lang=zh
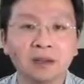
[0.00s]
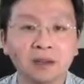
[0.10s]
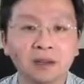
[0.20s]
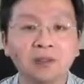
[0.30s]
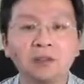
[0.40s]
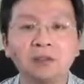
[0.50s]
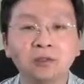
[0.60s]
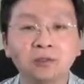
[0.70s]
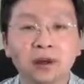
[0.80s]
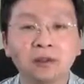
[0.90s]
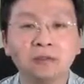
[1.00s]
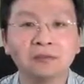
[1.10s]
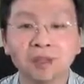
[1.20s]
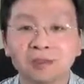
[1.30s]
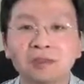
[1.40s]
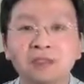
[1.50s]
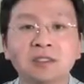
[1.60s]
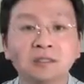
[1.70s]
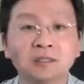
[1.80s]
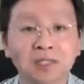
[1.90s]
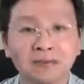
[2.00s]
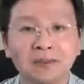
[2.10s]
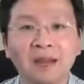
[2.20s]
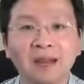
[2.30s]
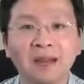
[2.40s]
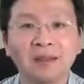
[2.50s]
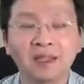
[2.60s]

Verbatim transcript: 领袖有抱负那就喜忧参半了。